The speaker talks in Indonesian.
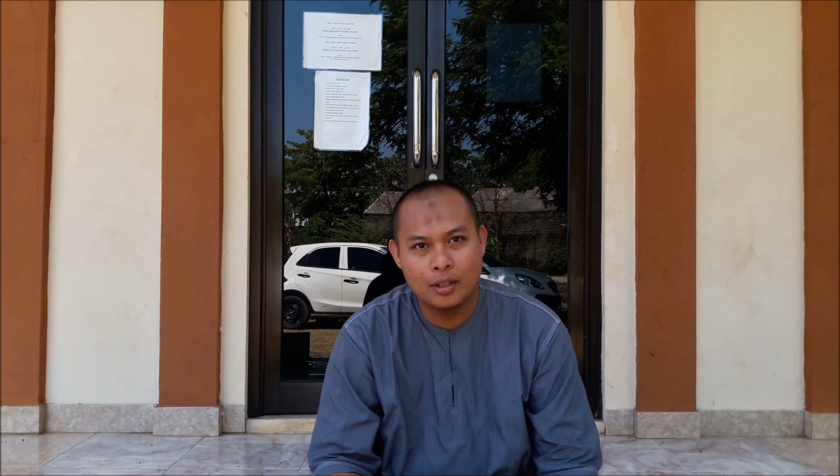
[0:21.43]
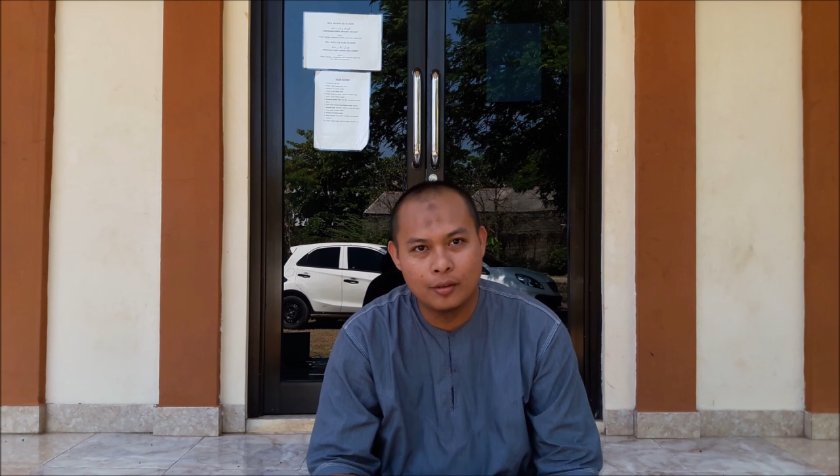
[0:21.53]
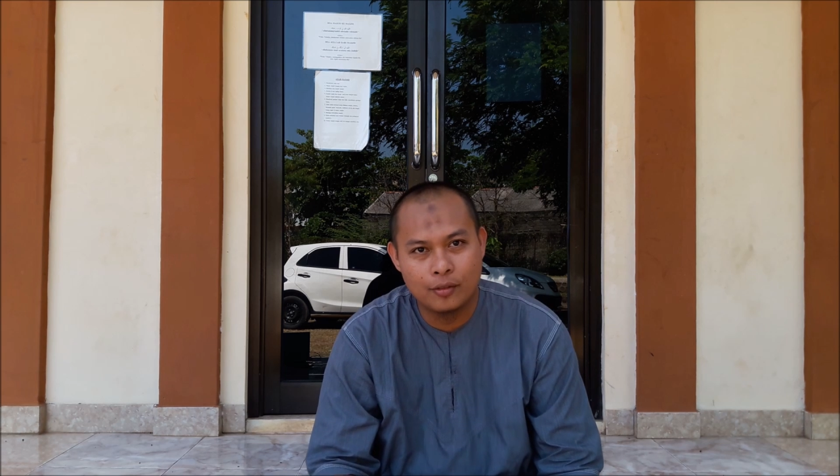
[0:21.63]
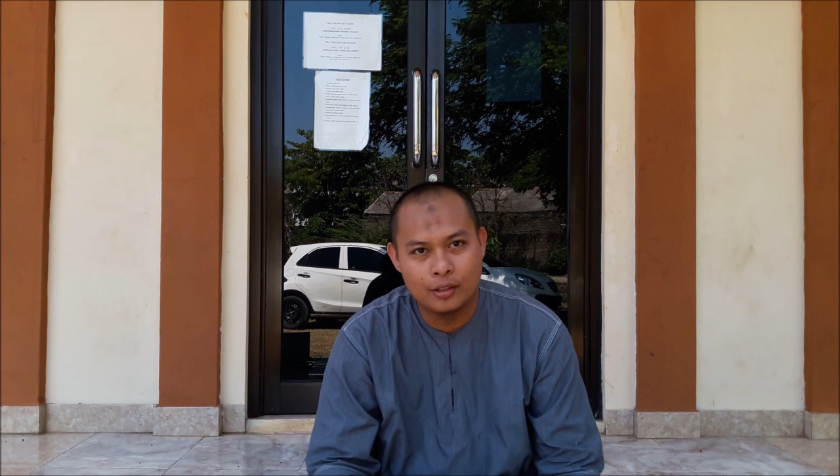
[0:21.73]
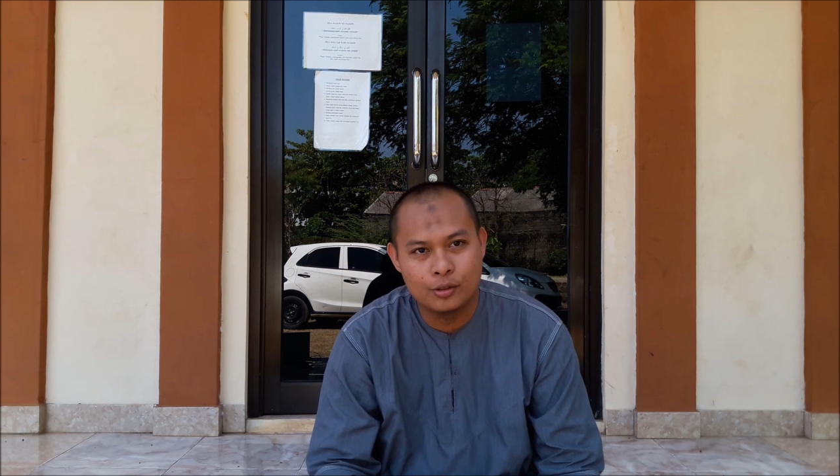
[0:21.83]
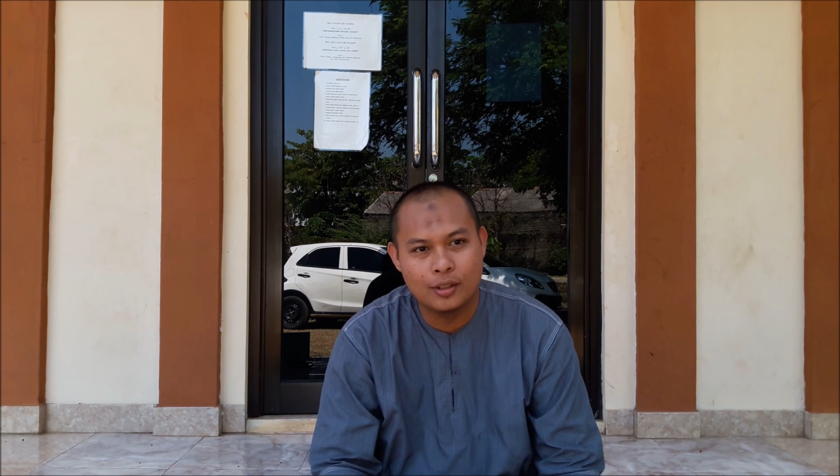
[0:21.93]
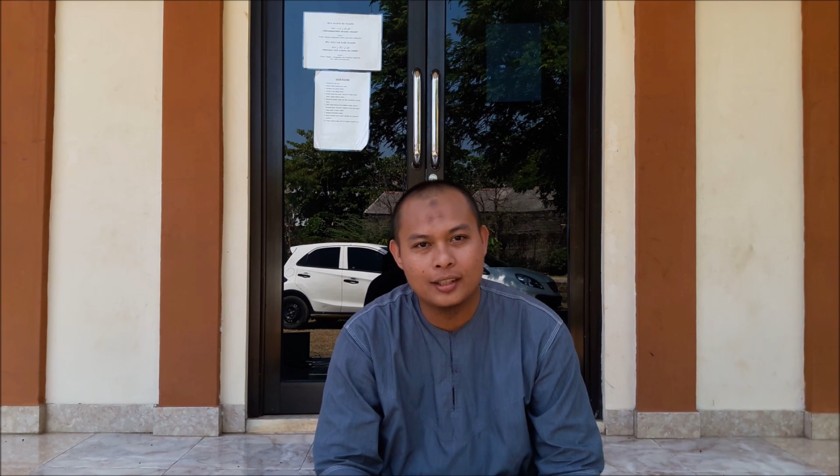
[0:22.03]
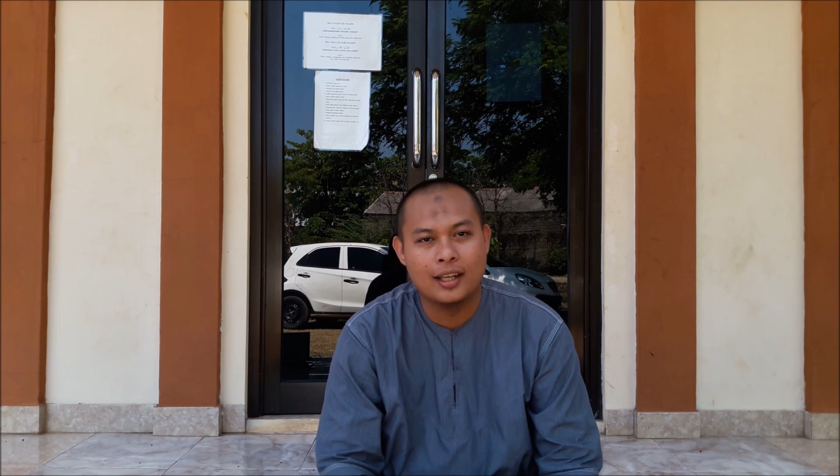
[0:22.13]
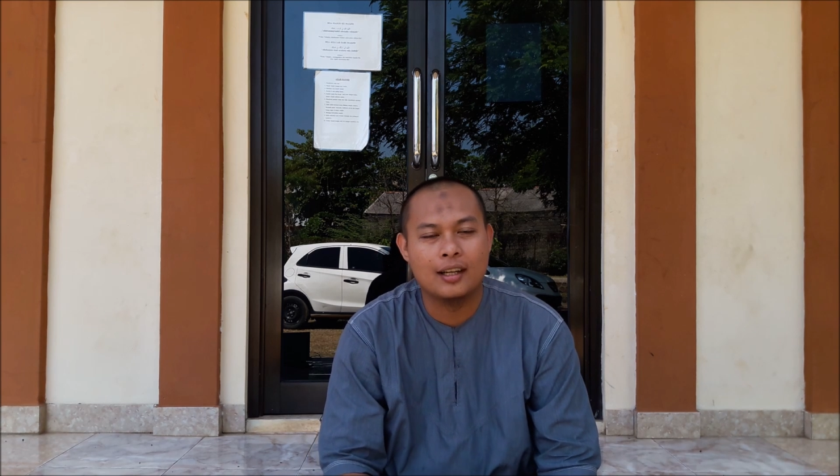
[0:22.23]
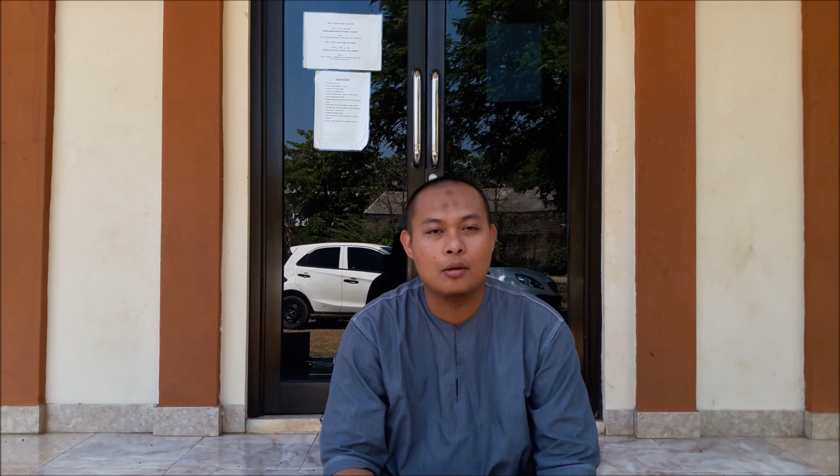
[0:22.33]
Menghafal
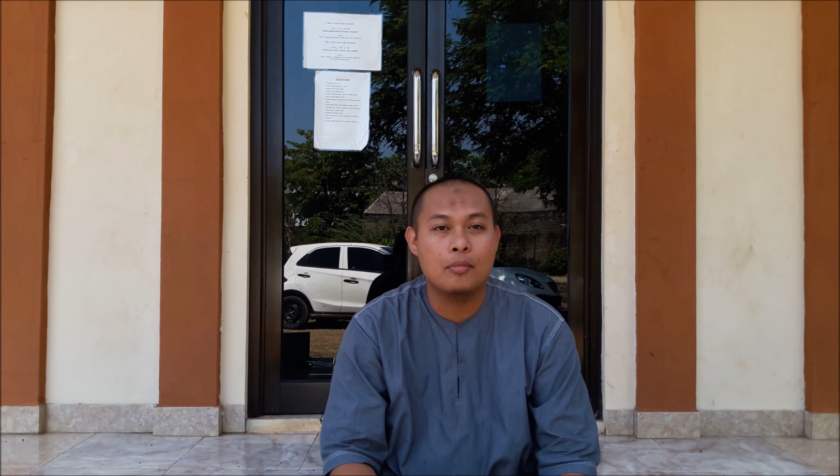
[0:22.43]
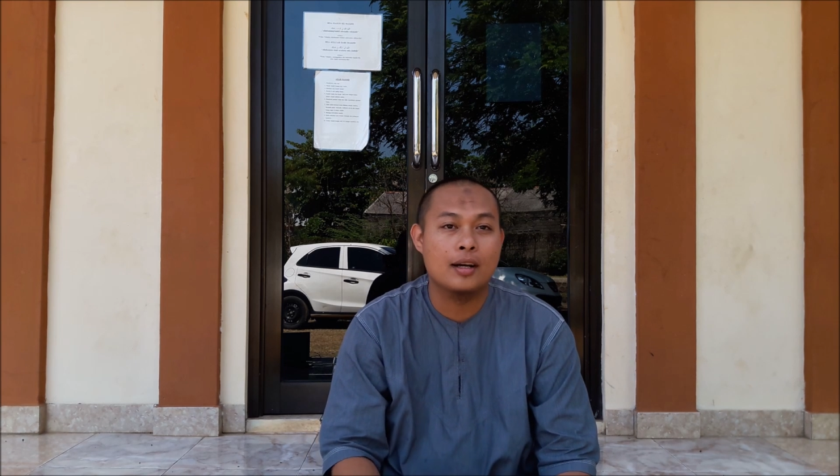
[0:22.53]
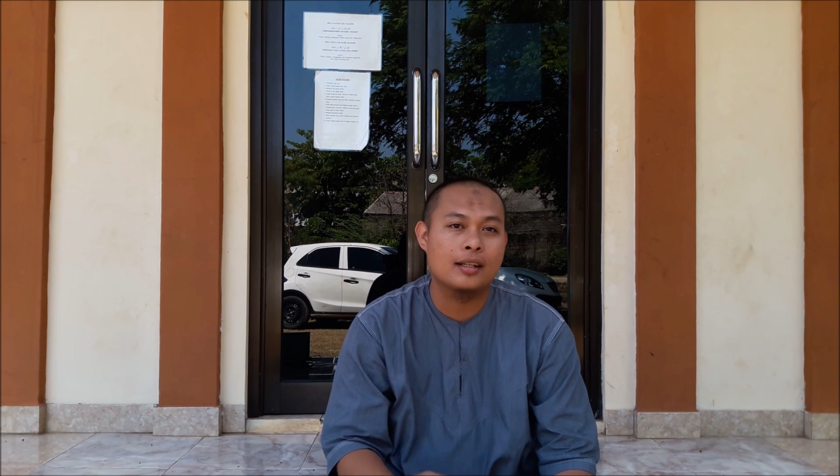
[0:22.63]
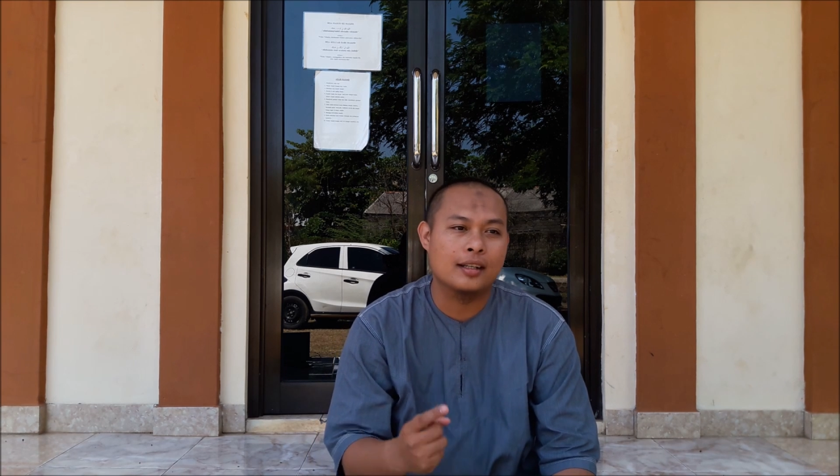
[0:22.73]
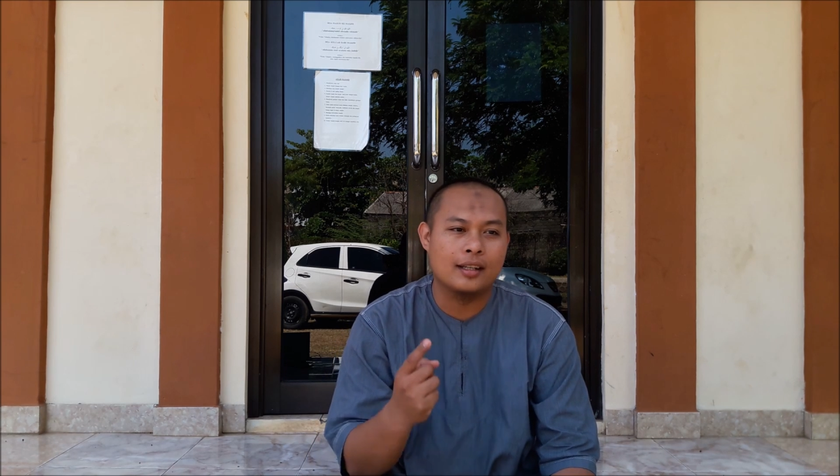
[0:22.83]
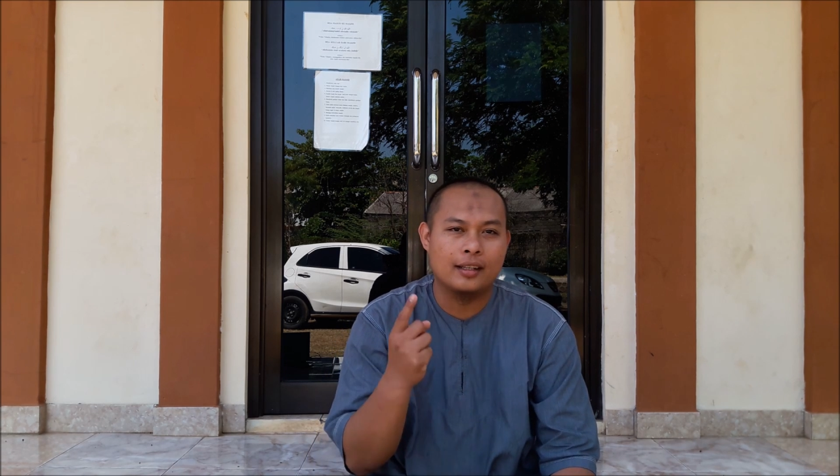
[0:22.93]
surat Anaba dari